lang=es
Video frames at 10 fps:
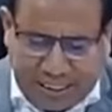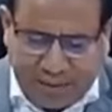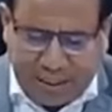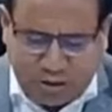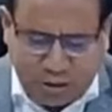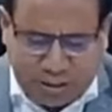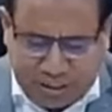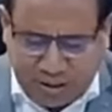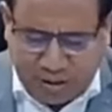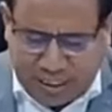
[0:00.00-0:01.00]
En las
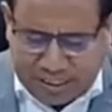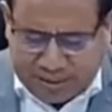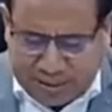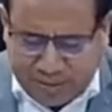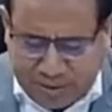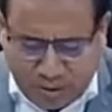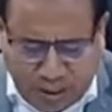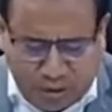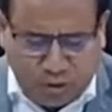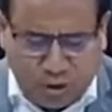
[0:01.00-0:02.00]
vacaciones escolares de
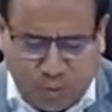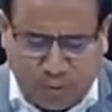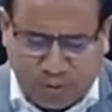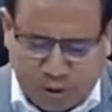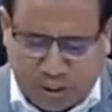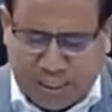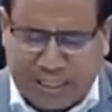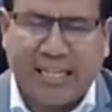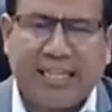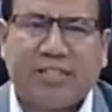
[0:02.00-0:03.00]
medio año, los
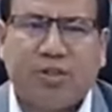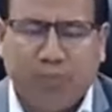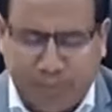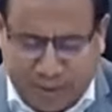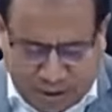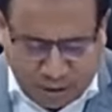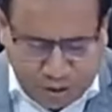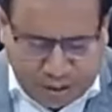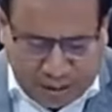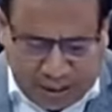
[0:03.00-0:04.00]
profesores del área de gestión
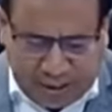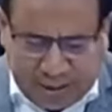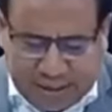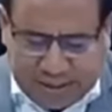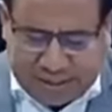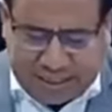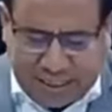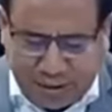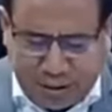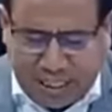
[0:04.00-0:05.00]
pedagógica
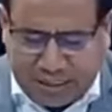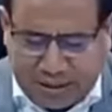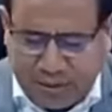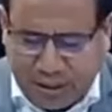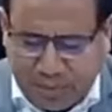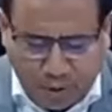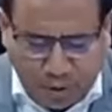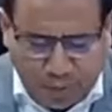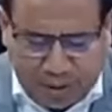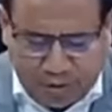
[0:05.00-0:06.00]
desarrollan
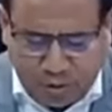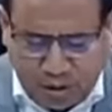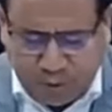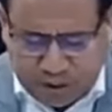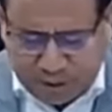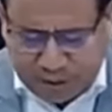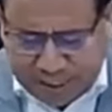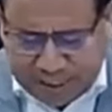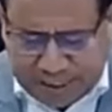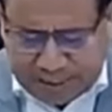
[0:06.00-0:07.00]
actividades propias de su
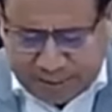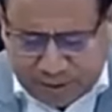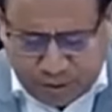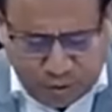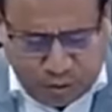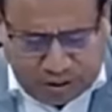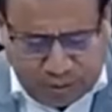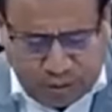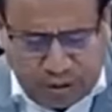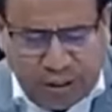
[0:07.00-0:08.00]
responsabilidad en el trabajo
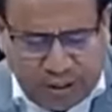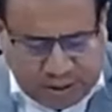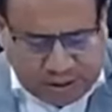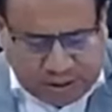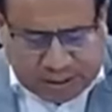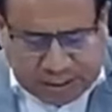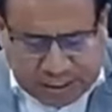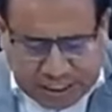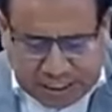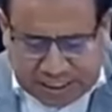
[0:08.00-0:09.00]
educativo
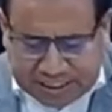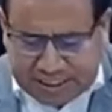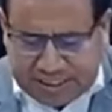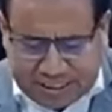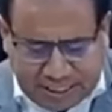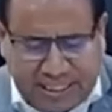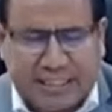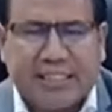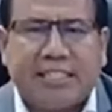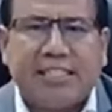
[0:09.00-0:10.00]
sin
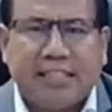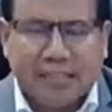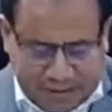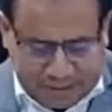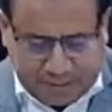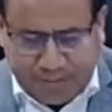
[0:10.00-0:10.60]
necesidad de asistir